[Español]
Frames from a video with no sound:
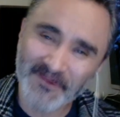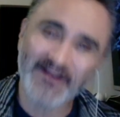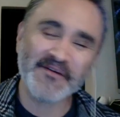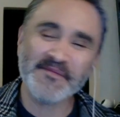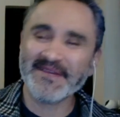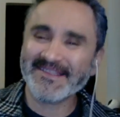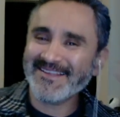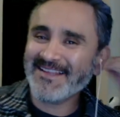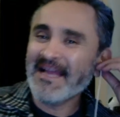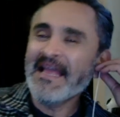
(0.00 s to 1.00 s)
la
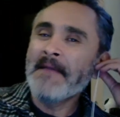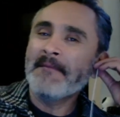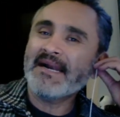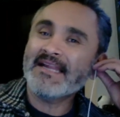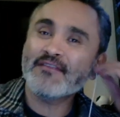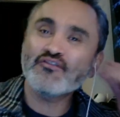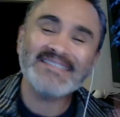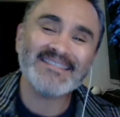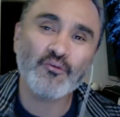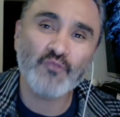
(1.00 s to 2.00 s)
compartida. Para las
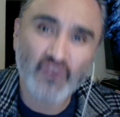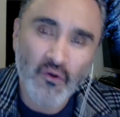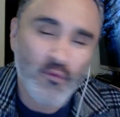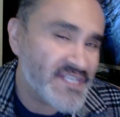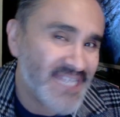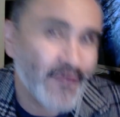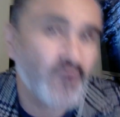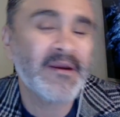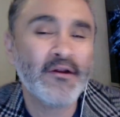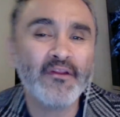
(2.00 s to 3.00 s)
noticias como son, Huichairo
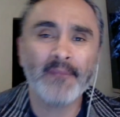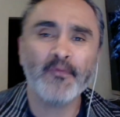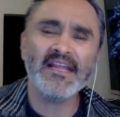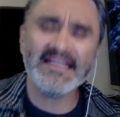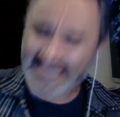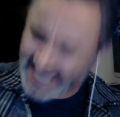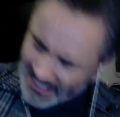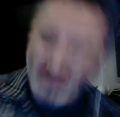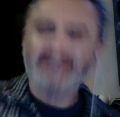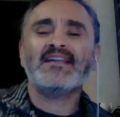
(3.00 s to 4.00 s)
y parodia política,
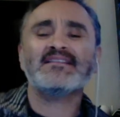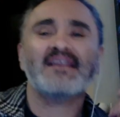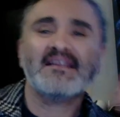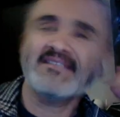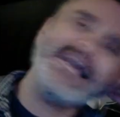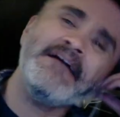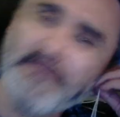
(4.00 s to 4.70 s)
Luis Salazar. Ya me